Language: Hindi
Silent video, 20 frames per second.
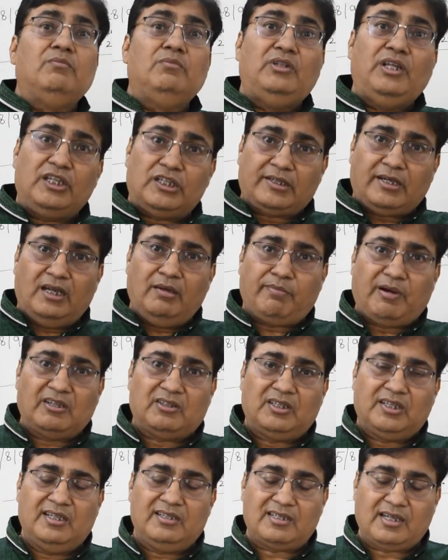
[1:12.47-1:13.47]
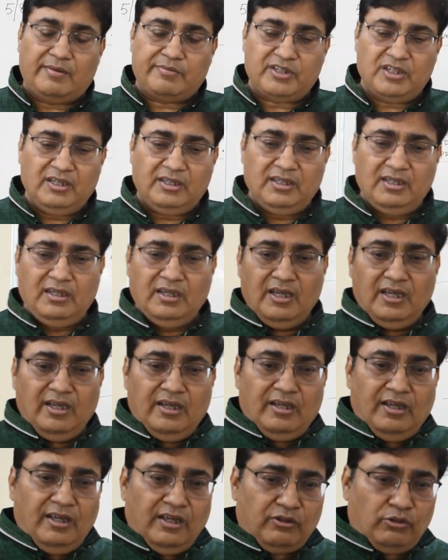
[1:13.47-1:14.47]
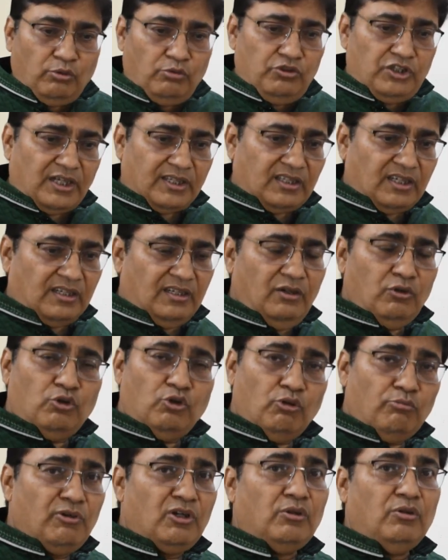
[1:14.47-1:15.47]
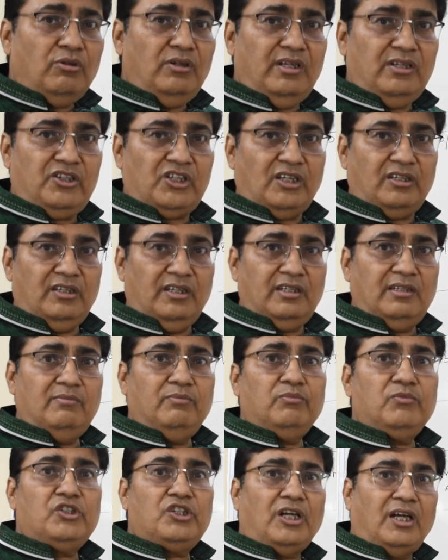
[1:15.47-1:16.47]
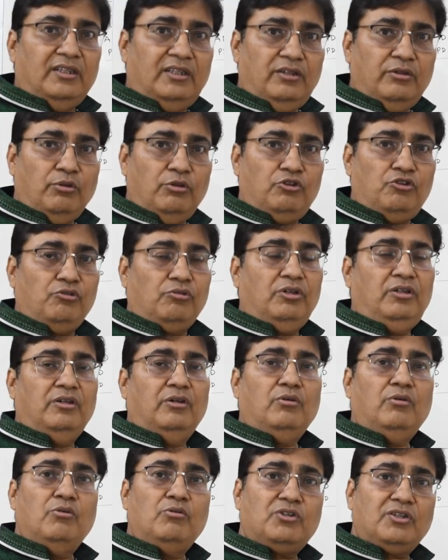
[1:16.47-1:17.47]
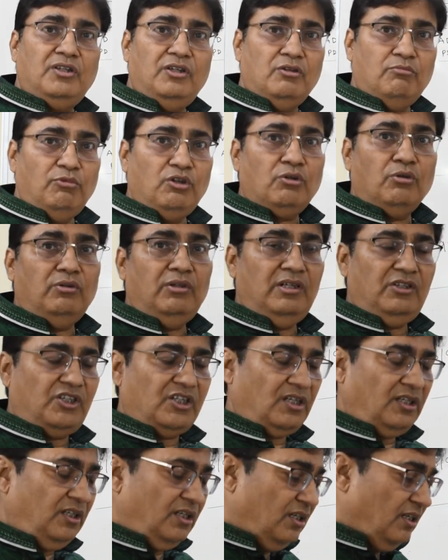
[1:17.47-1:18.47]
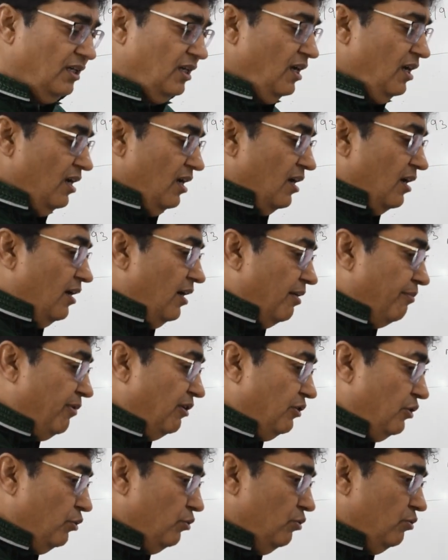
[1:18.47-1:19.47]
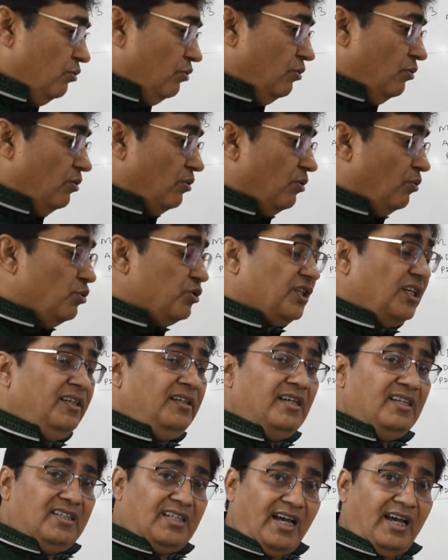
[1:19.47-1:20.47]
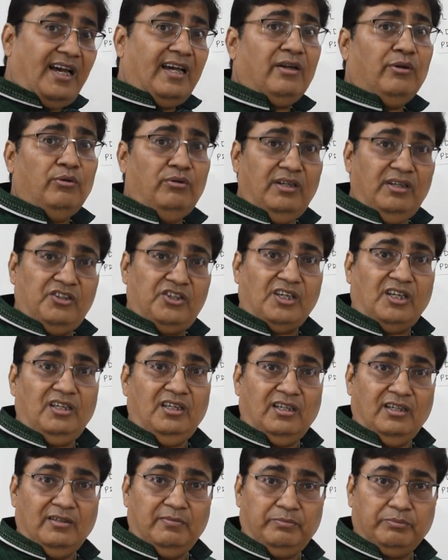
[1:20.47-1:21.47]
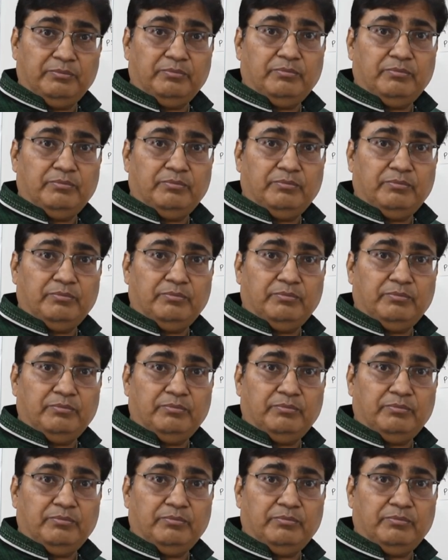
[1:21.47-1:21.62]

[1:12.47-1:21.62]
देशकाल पात्र के हिसाब से कि एक तो जातक की उम्र होनी चाहिए शादी हो चुकी हो उसकी उम्र होनी चाहिए नंबर टू उसकी डिज़ायर होनी चाहिए